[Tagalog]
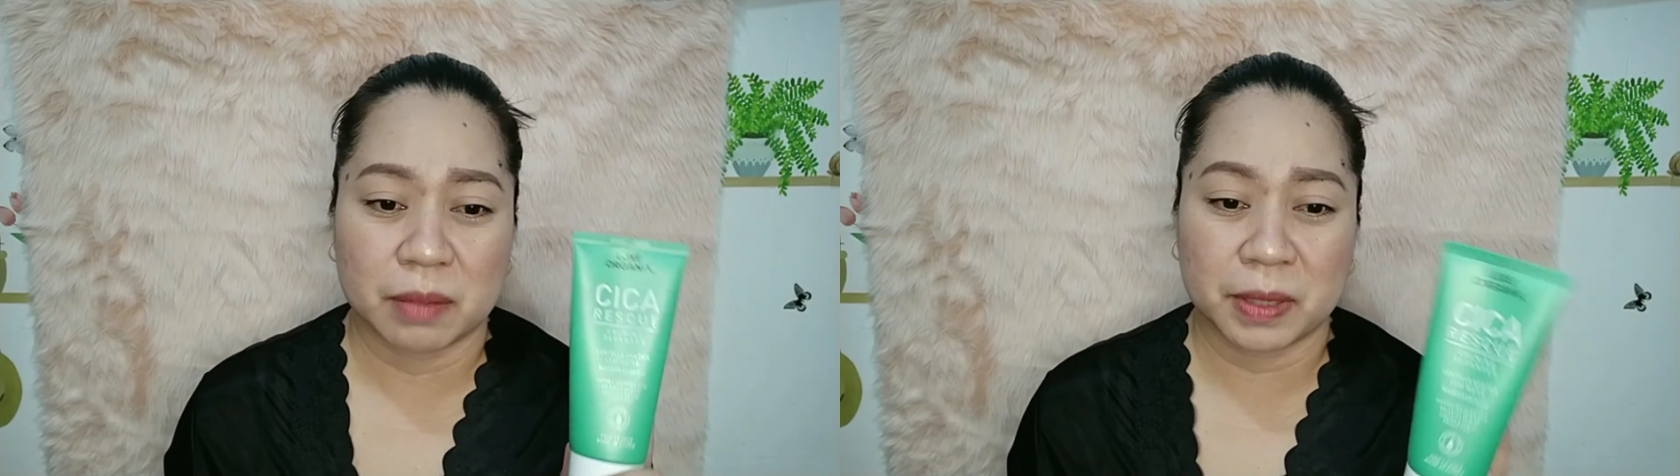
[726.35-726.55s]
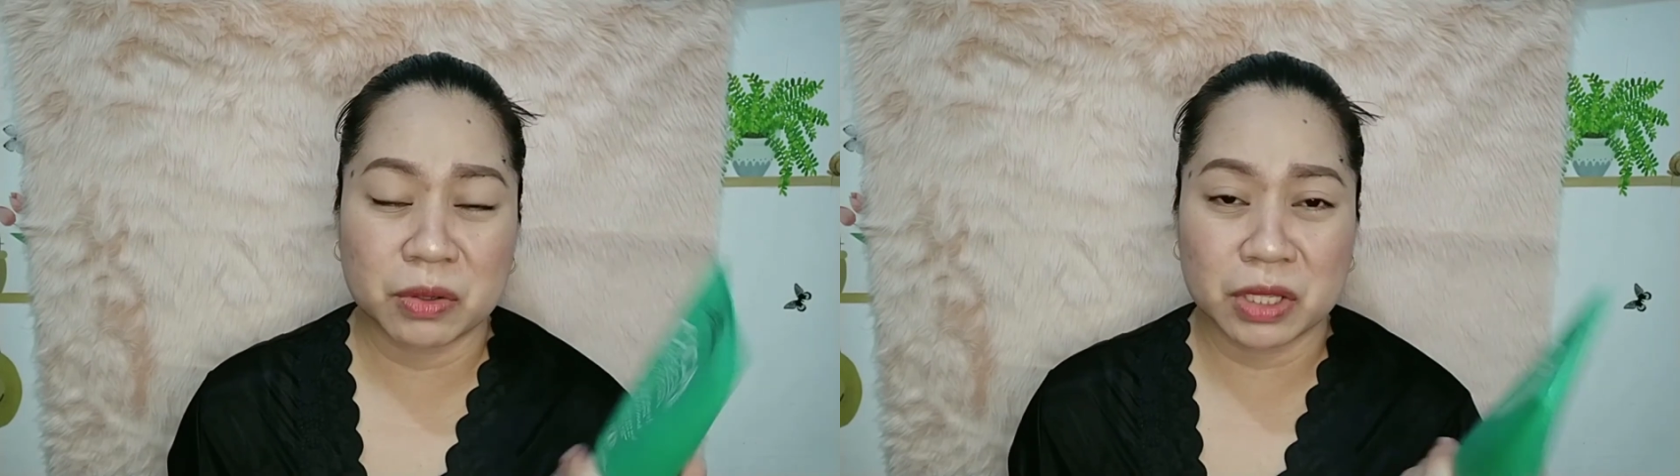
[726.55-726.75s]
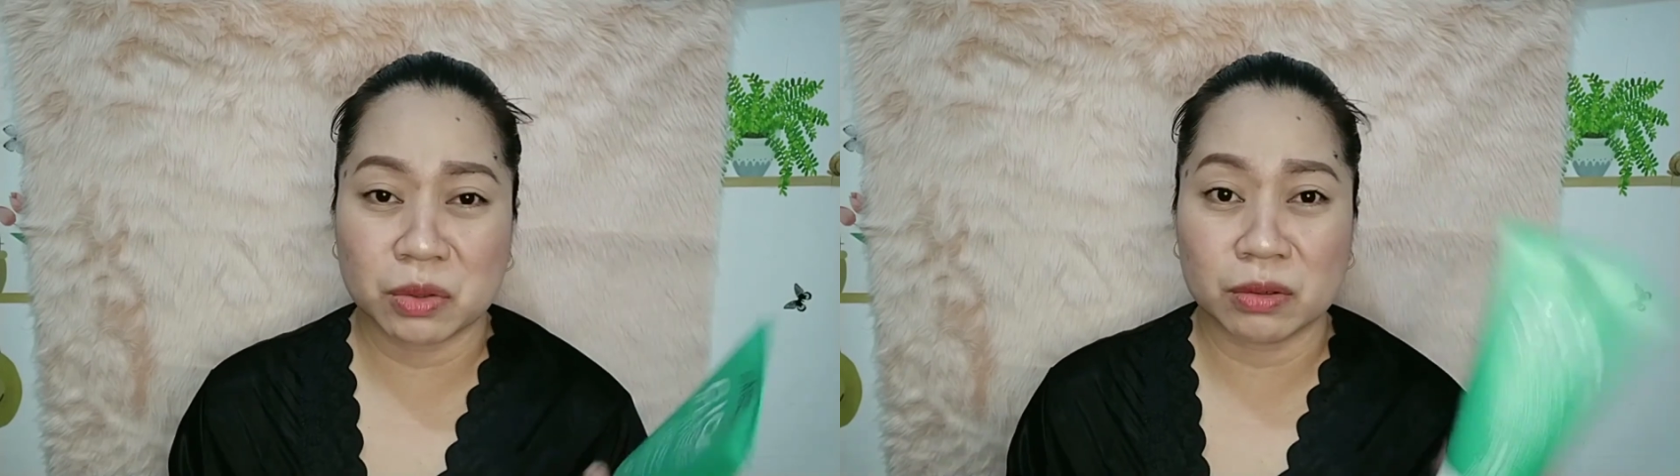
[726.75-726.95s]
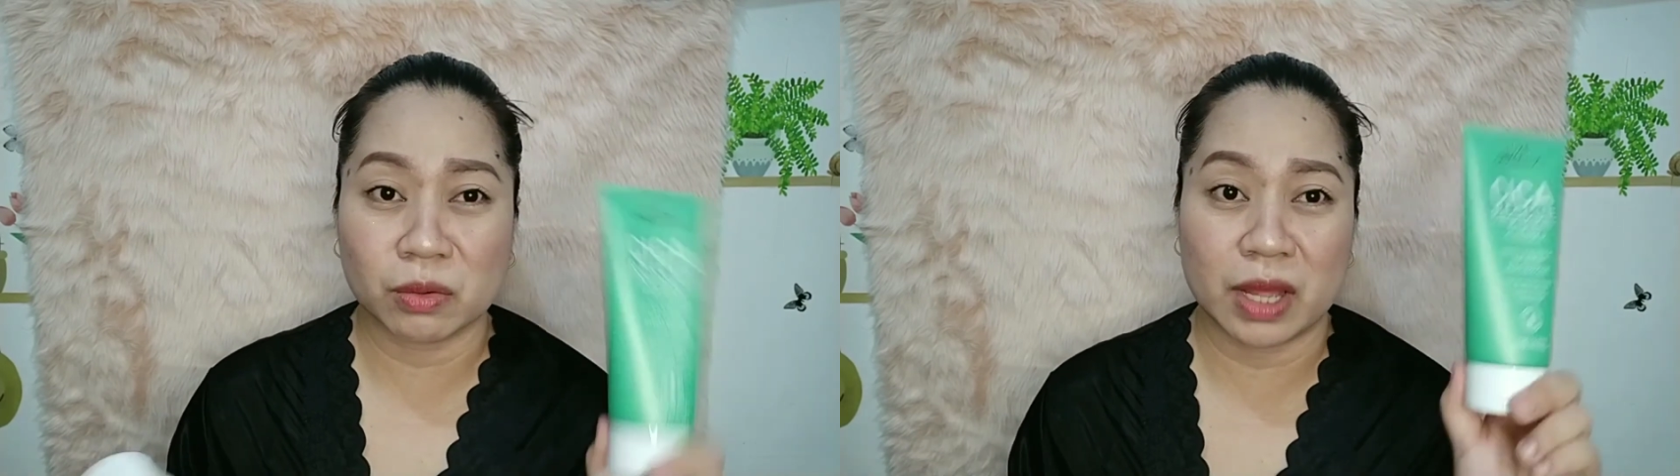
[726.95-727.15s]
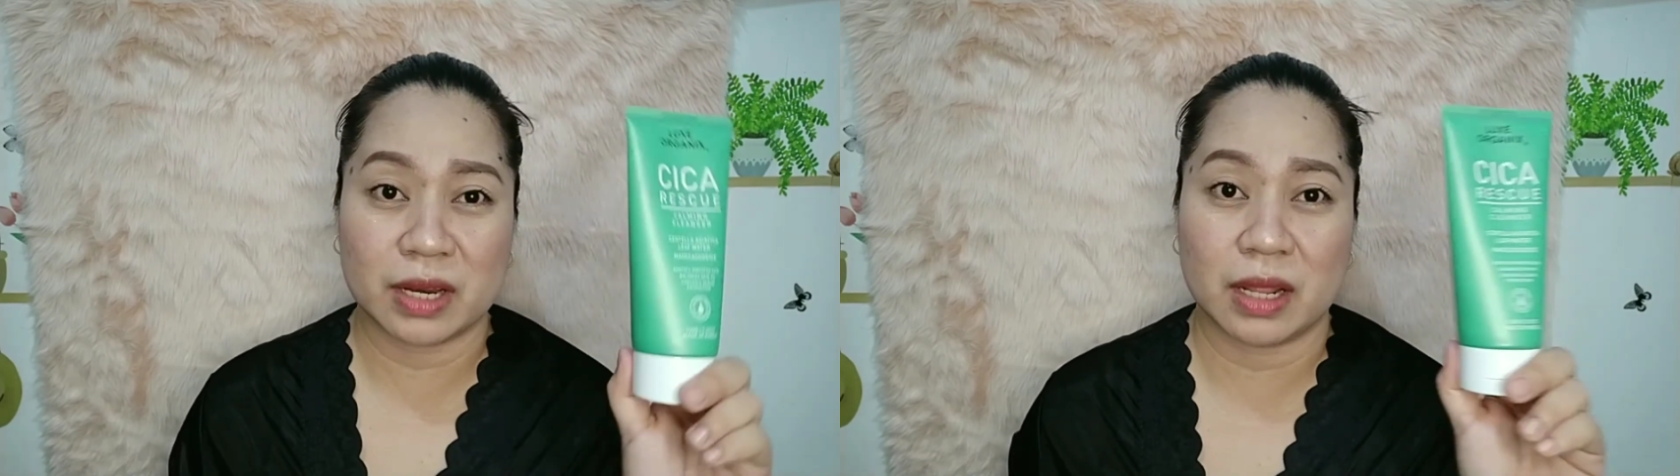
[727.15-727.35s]
pero itong
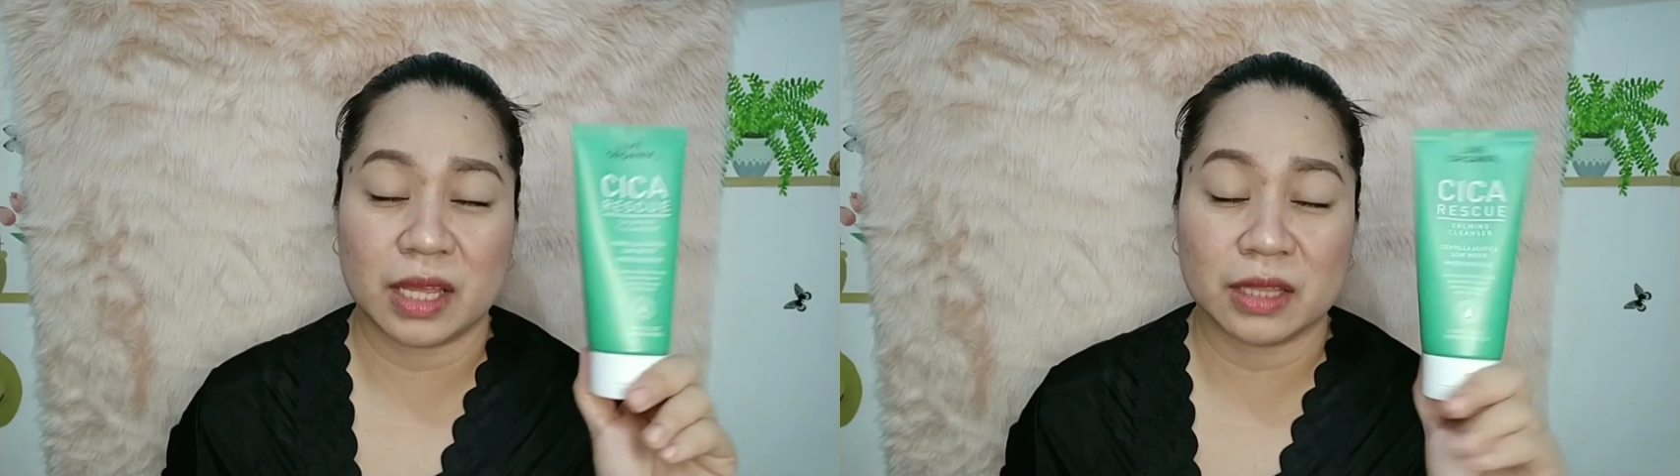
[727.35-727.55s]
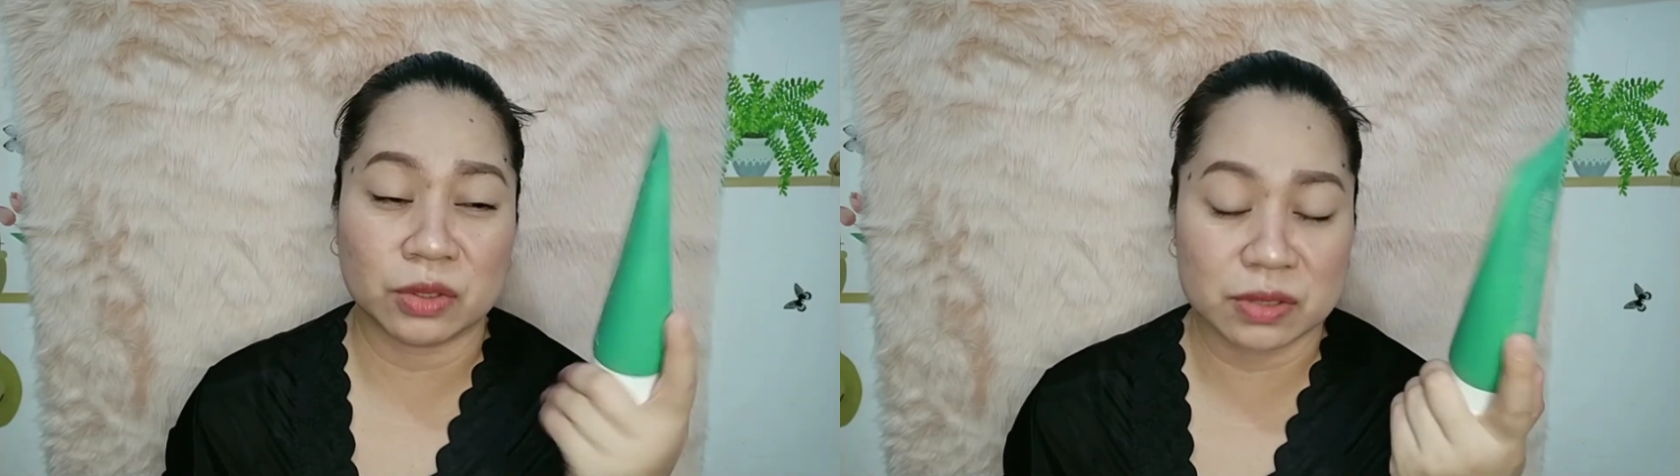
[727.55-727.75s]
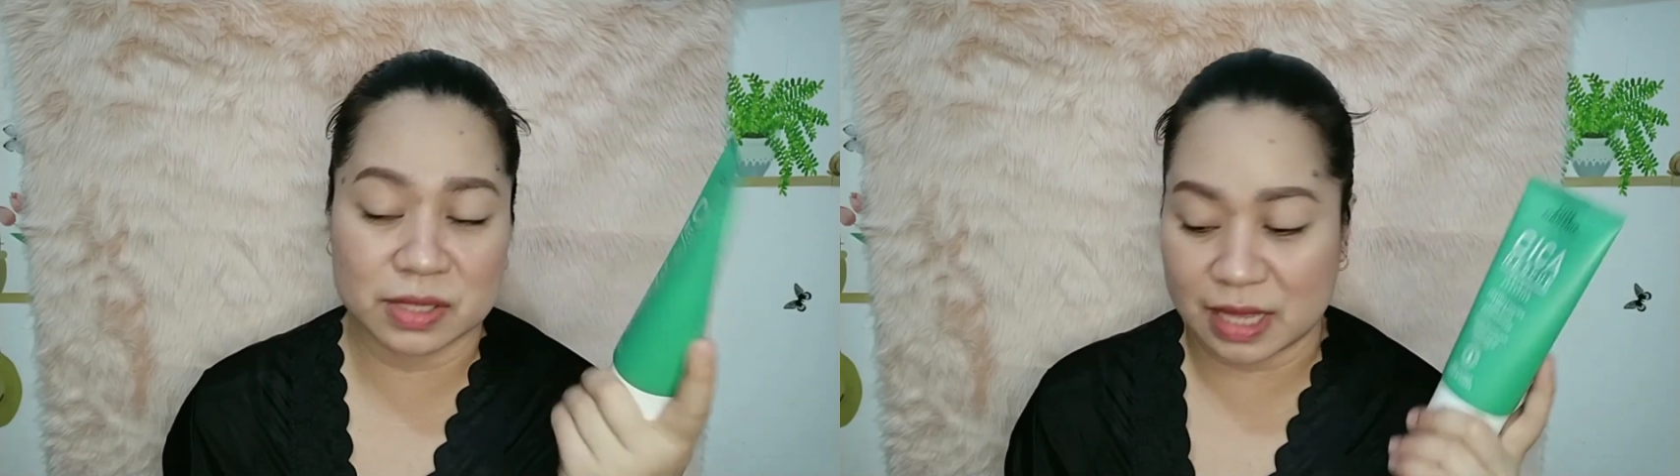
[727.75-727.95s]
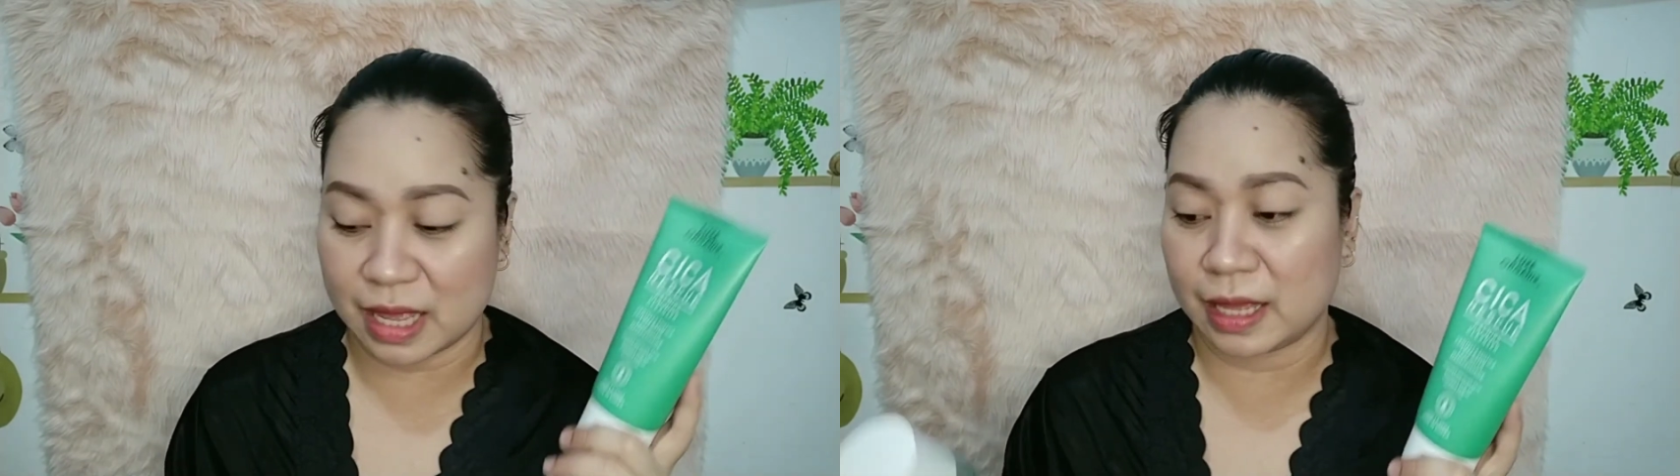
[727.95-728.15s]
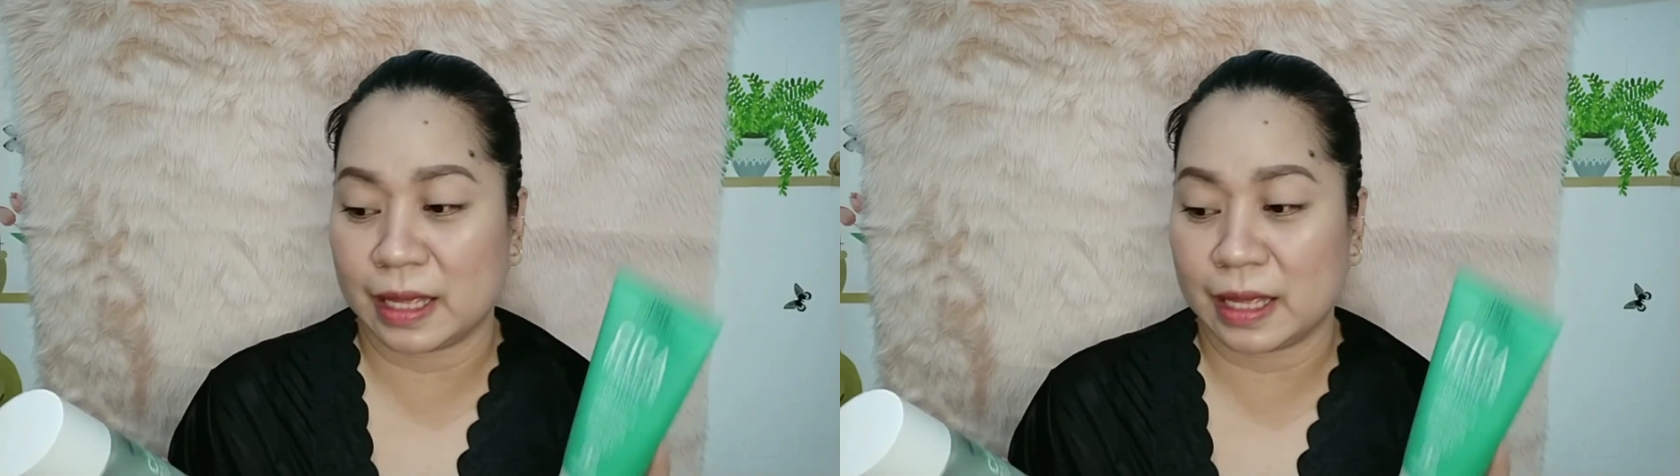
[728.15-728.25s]
kwan, itong si